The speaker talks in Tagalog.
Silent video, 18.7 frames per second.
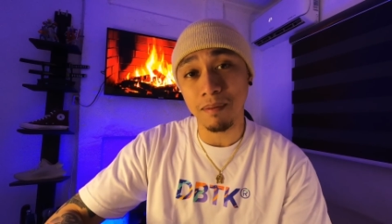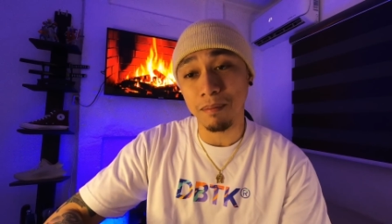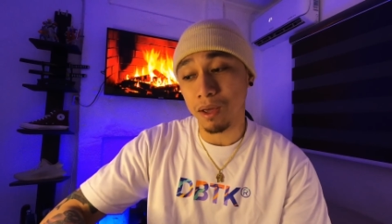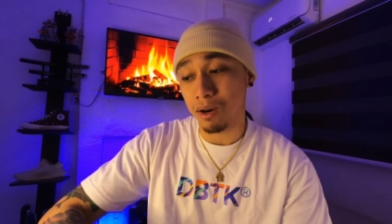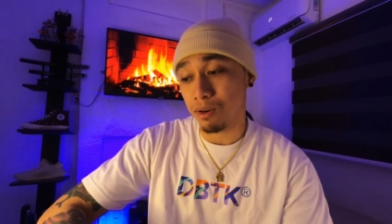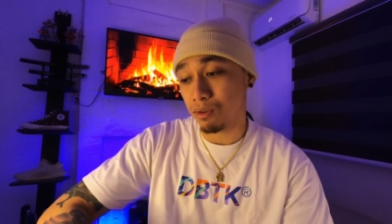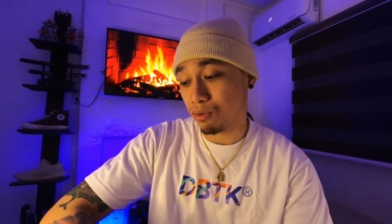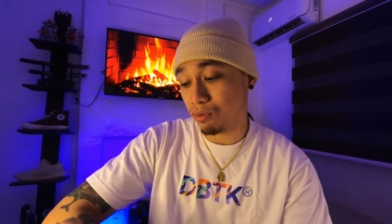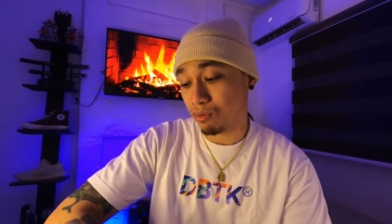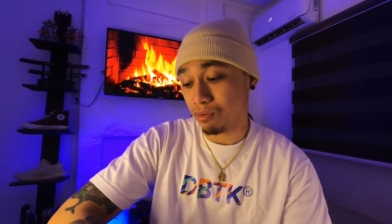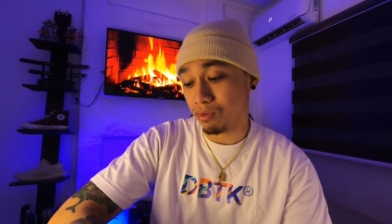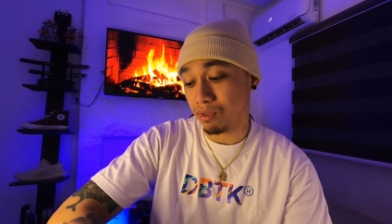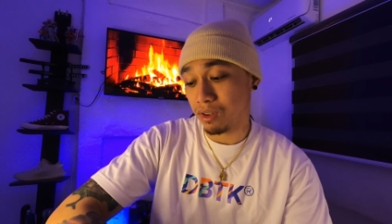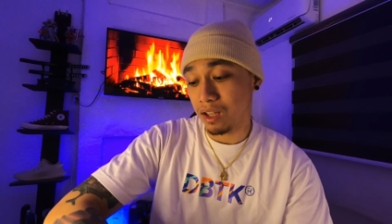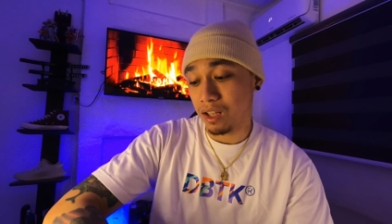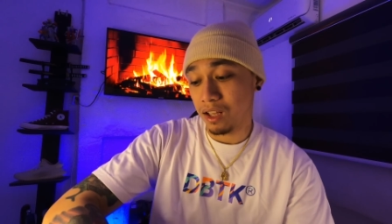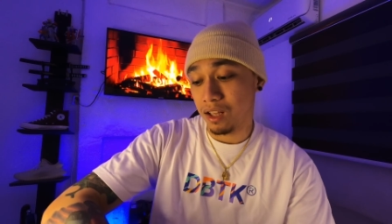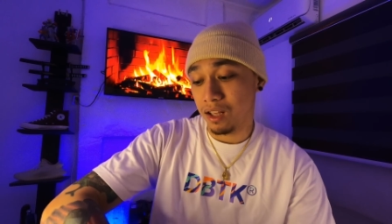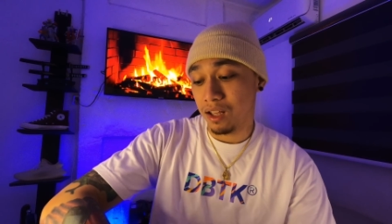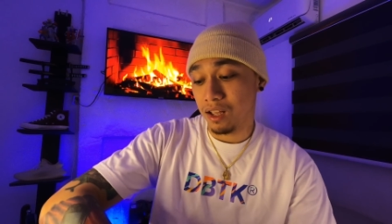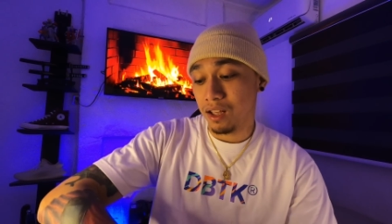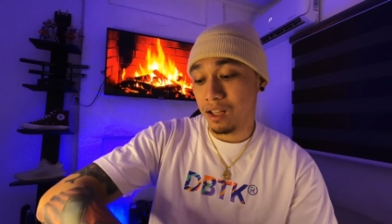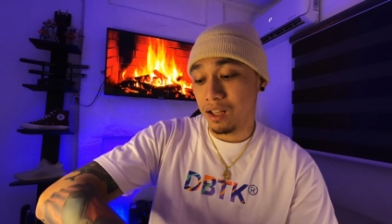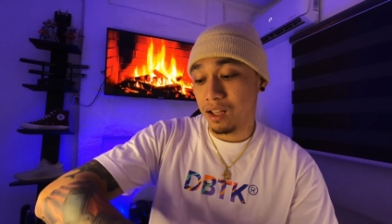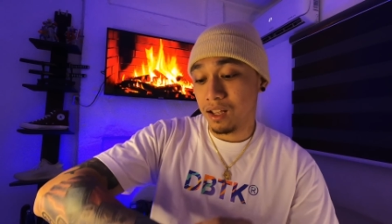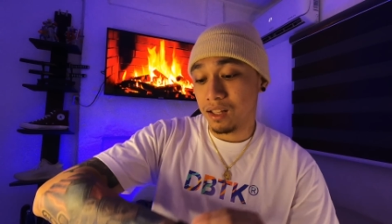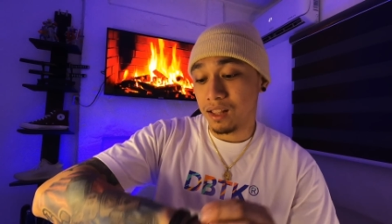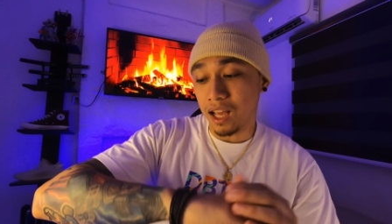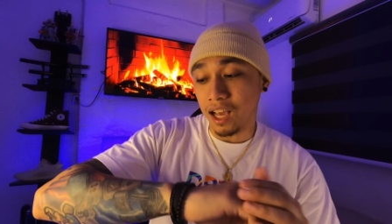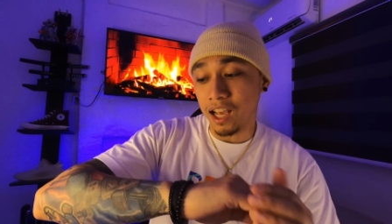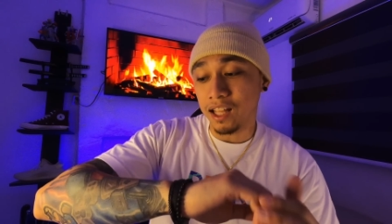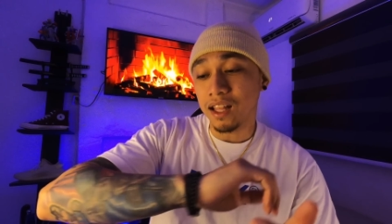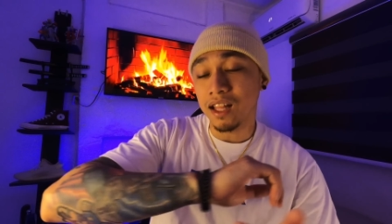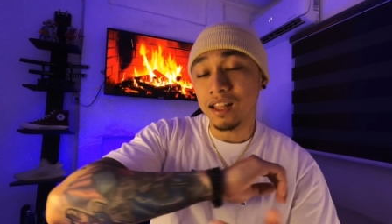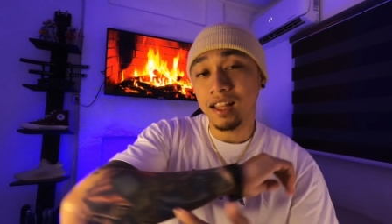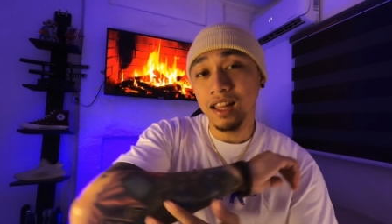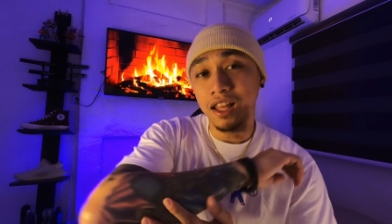Pero nung
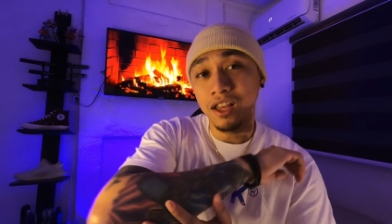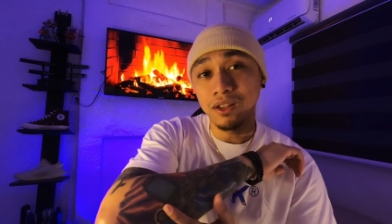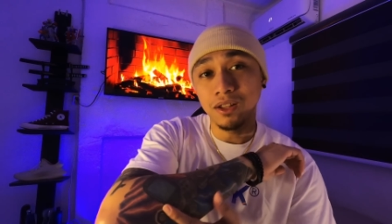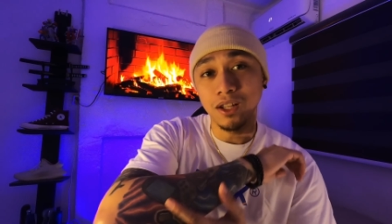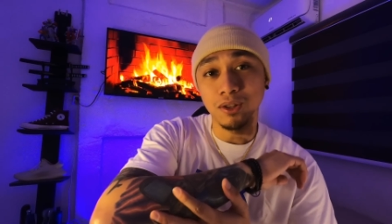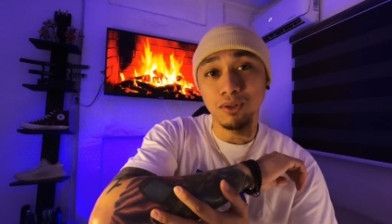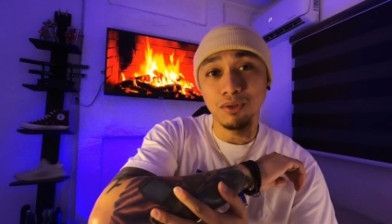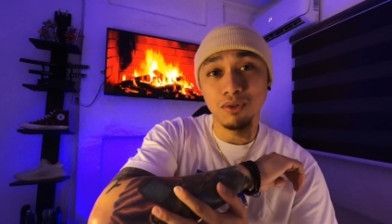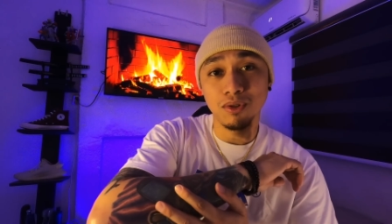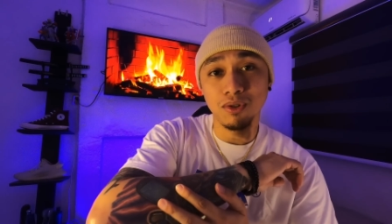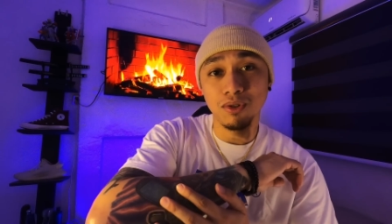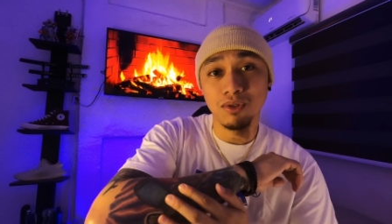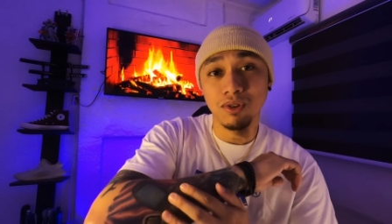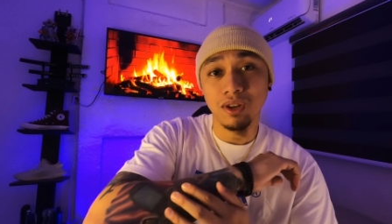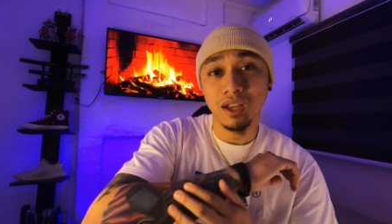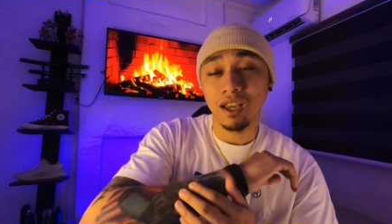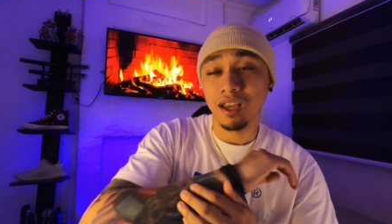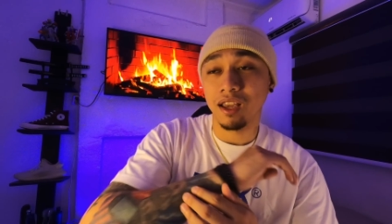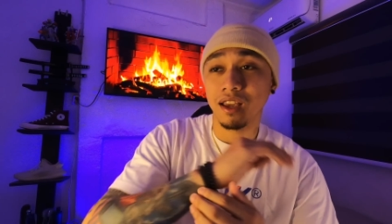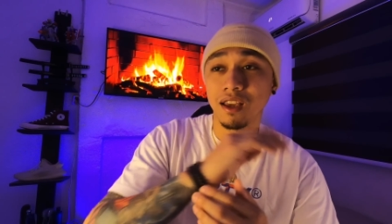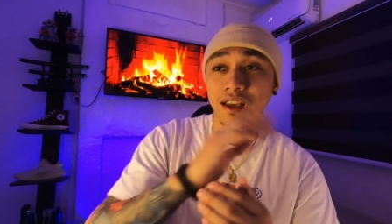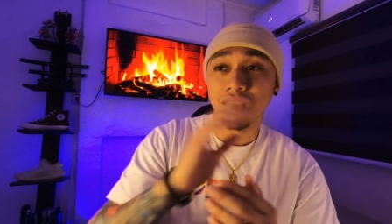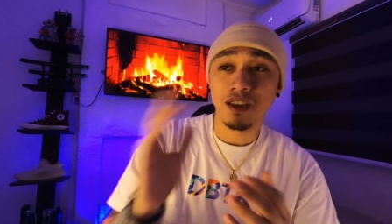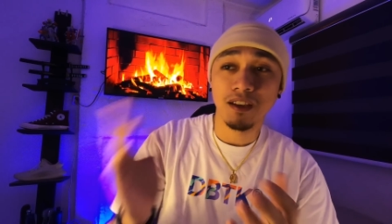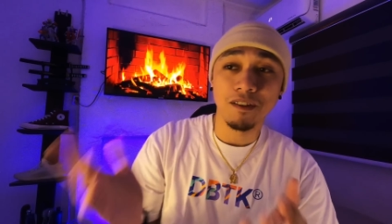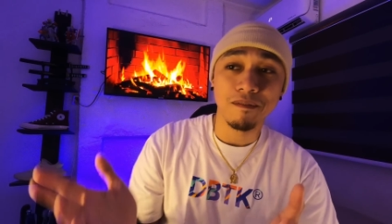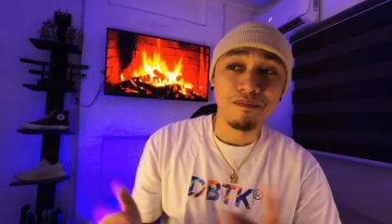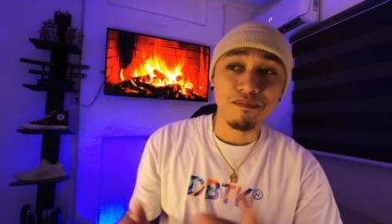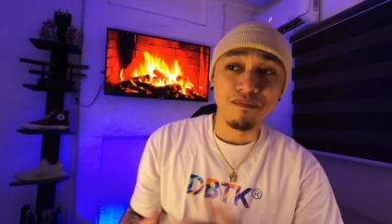nakita nila yung tattoo ko, eh,